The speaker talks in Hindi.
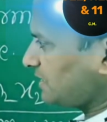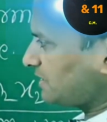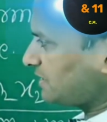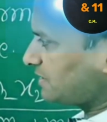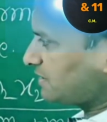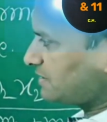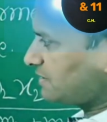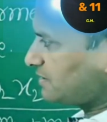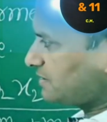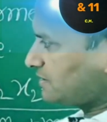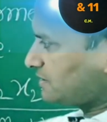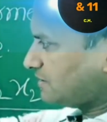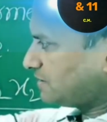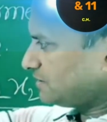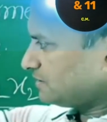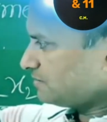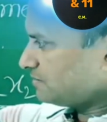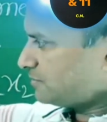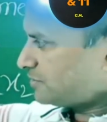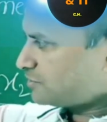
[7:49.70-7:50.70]
है
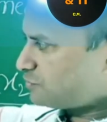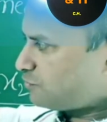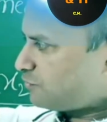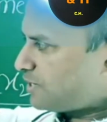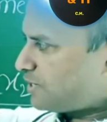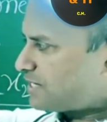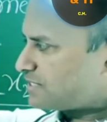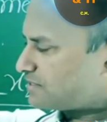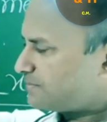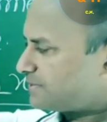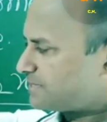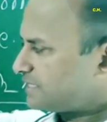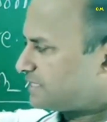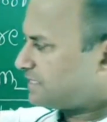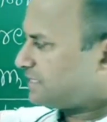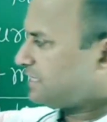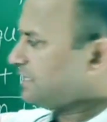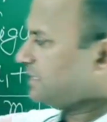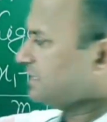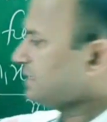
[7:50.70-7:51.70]
जो वहां से
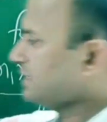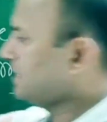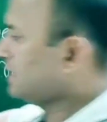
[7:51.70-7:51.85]
बताइए